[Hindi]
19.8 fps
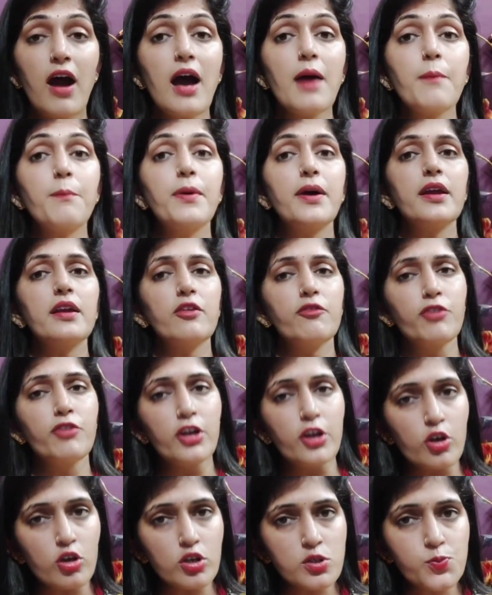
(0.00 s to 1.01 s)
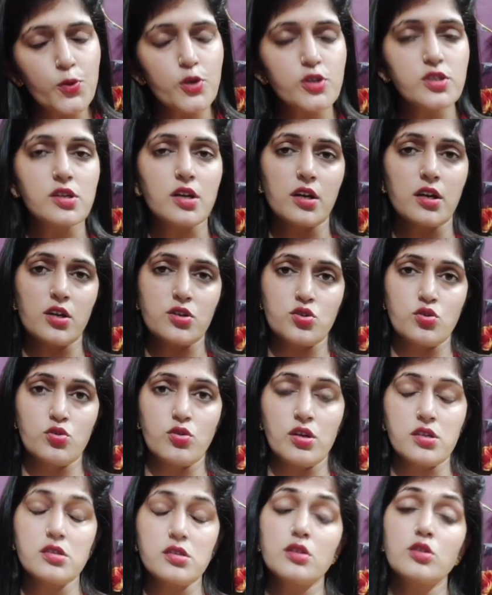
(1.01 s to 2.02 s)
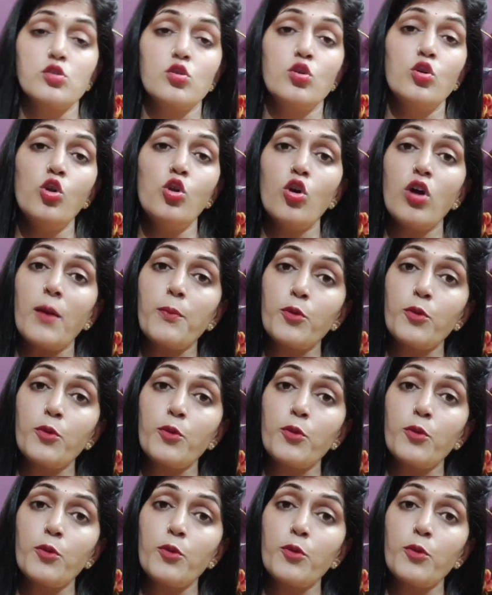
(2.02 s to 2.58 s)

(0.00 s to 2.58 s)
वहां पर वीडियोस पोस्ट करना शुरू कर सकते हो